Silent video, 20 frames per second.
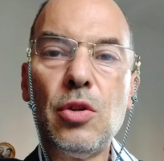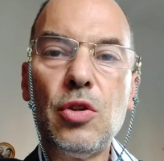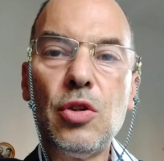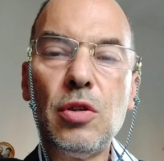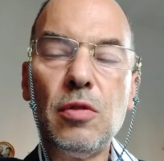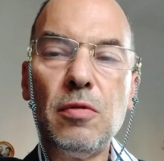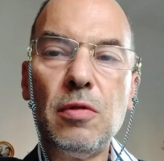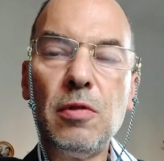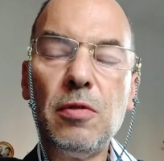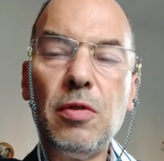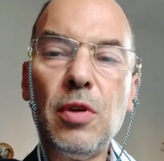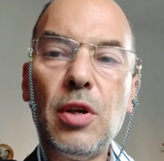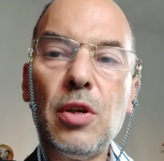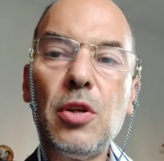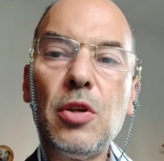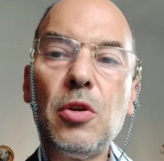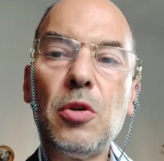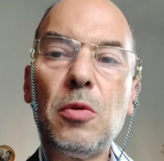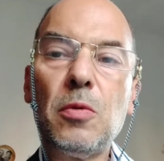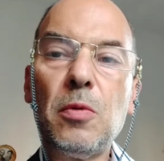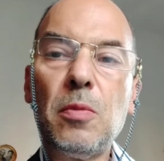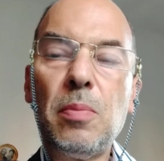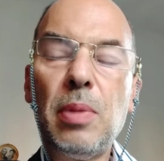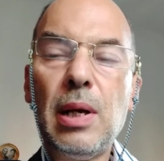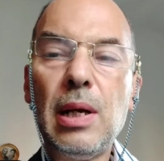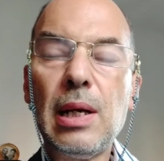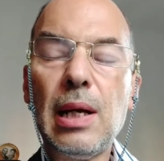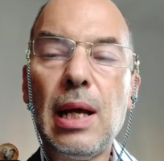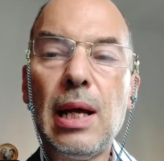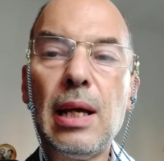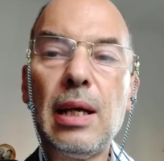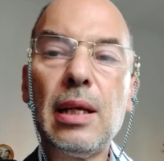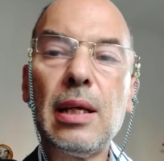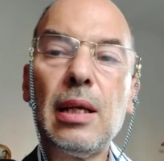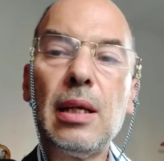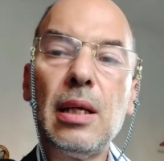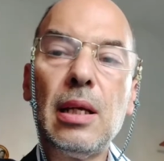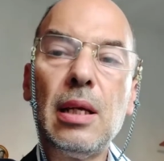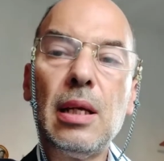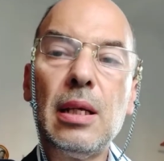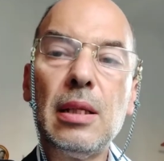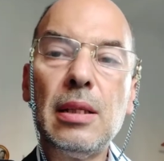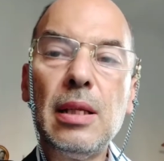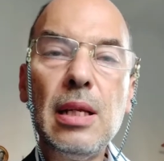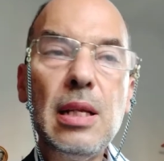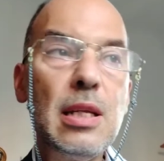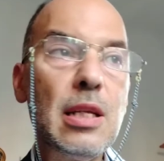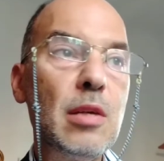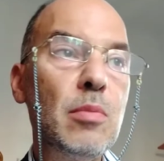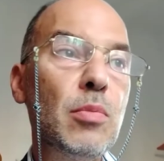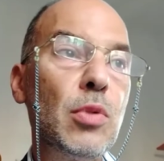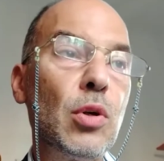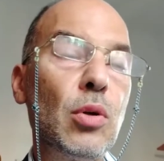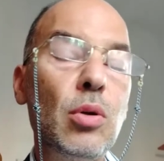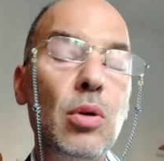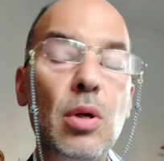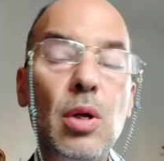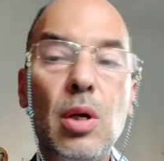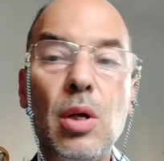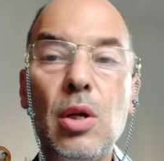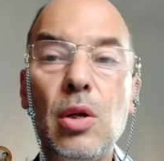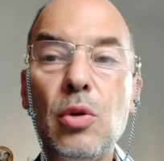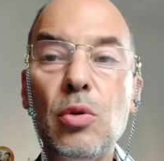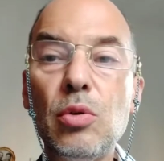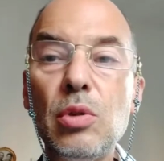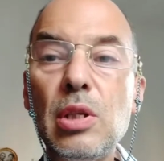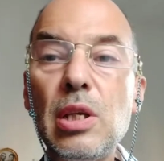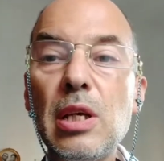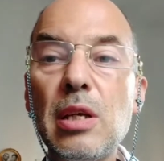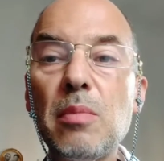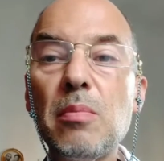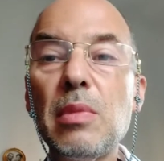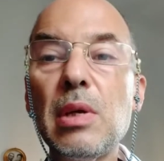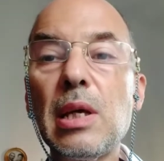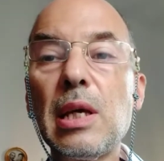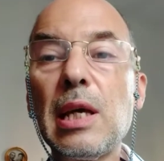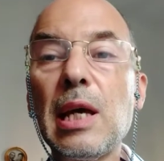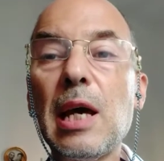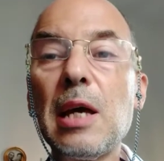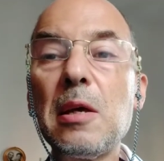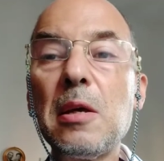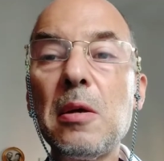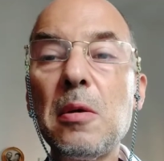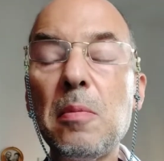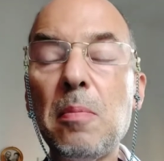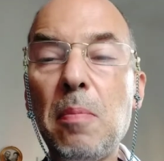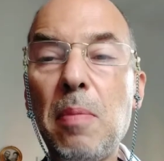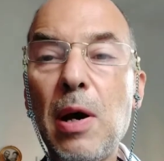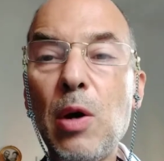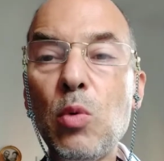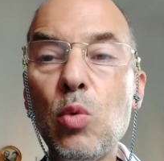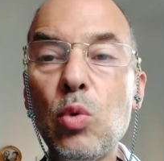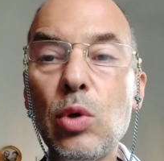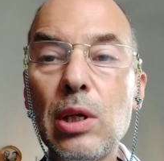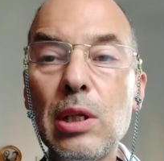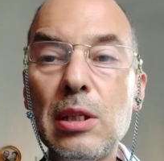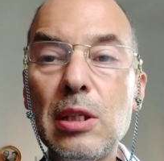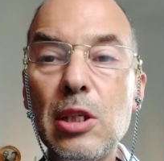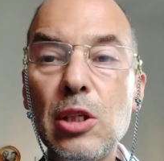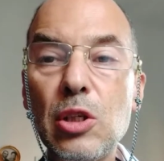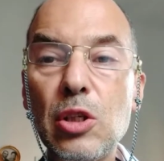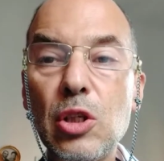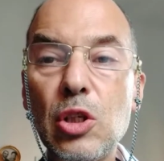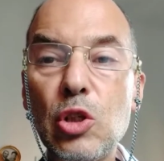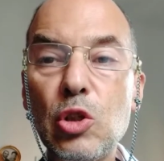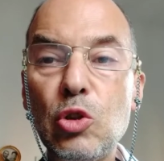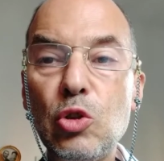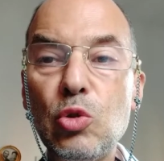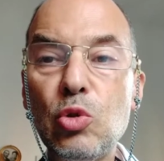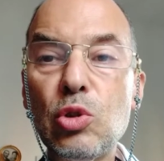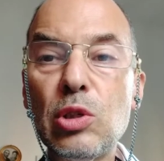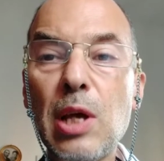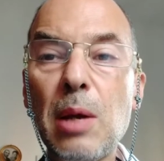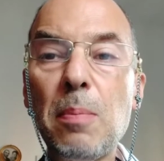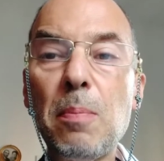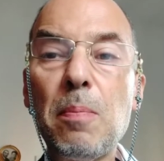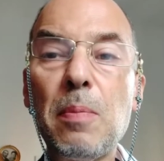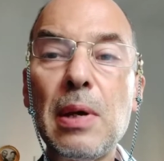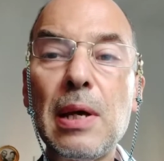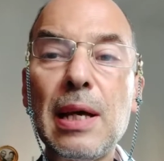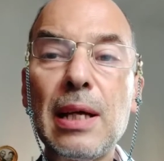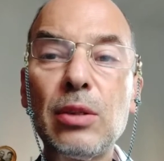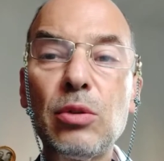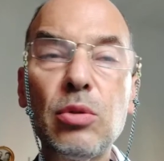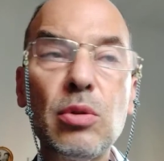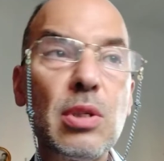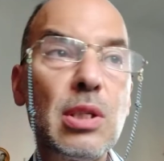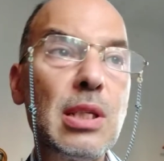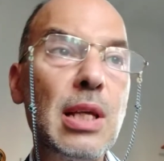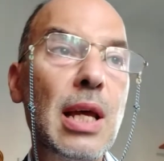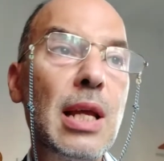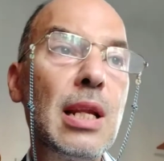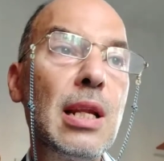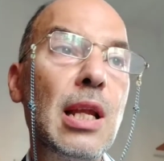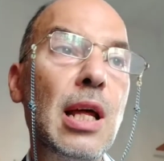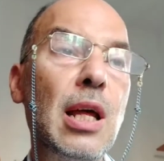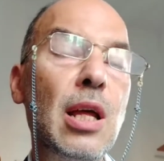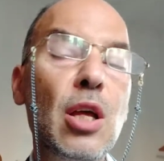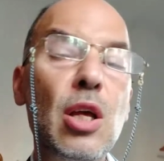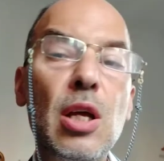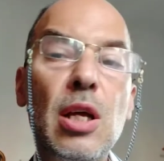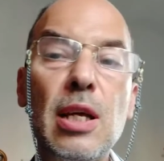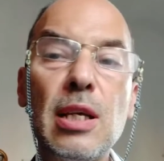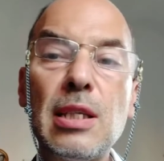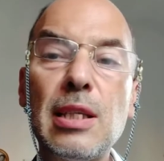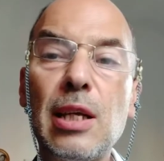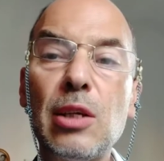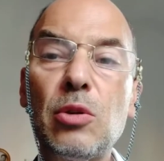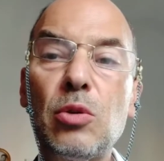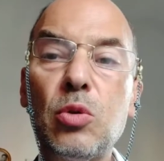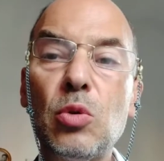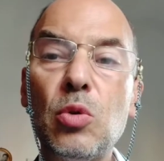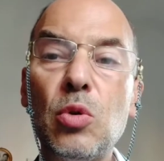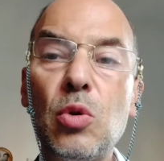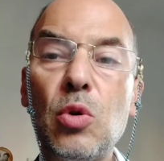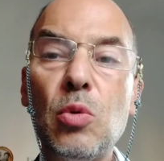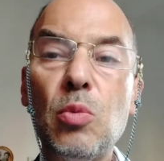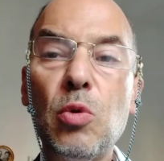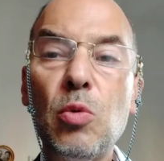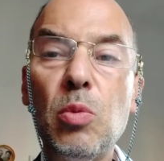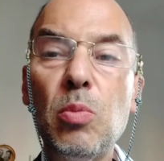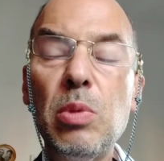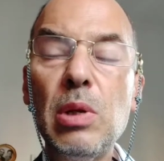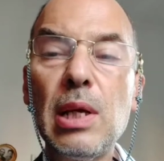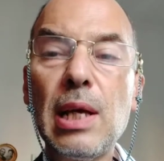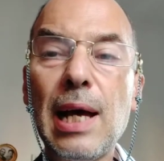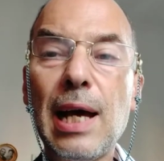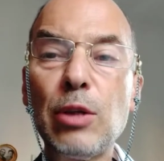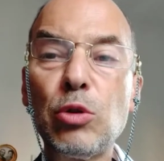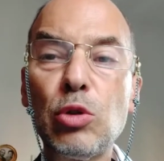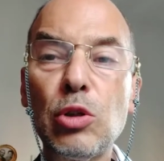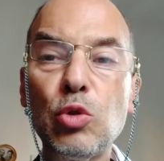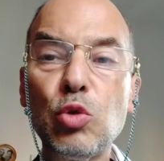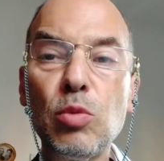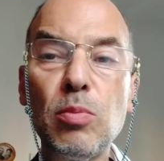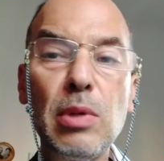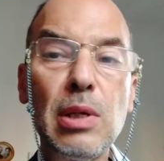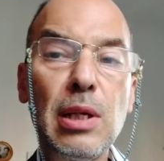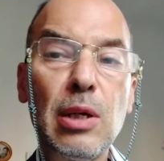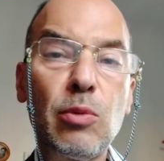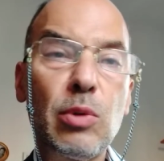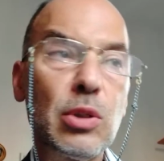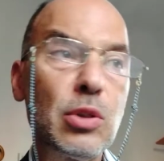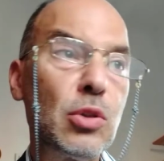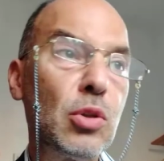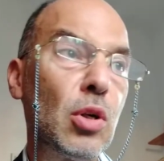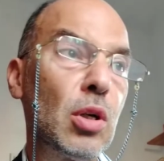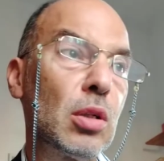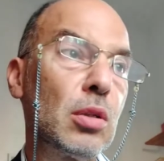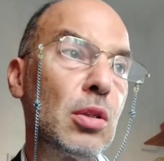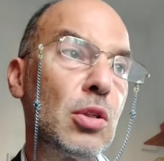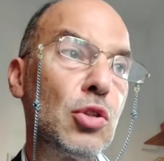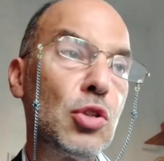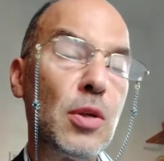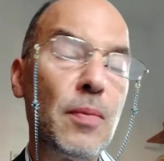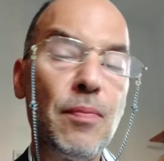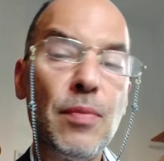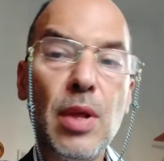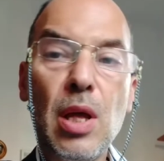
oggi vi voglio parlare del libro Non dirmi che hai paura di Giuseppe Catozzella, è stato pubblicato nel 2014.